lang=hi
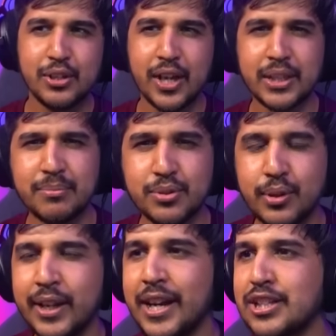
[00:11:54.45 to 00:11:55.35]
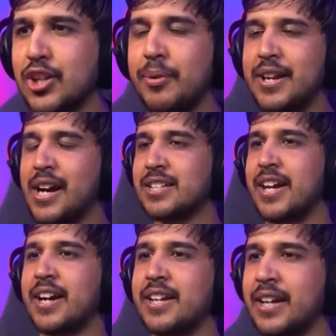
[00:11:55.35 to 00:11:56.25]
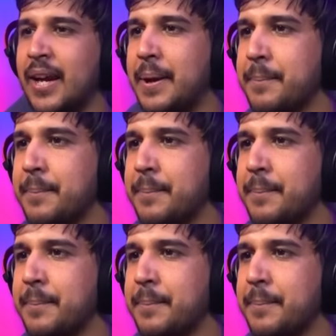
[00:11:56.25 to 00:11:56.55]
एकदम सुनहरे अक्षरों में लिखा जाएगा ठीक है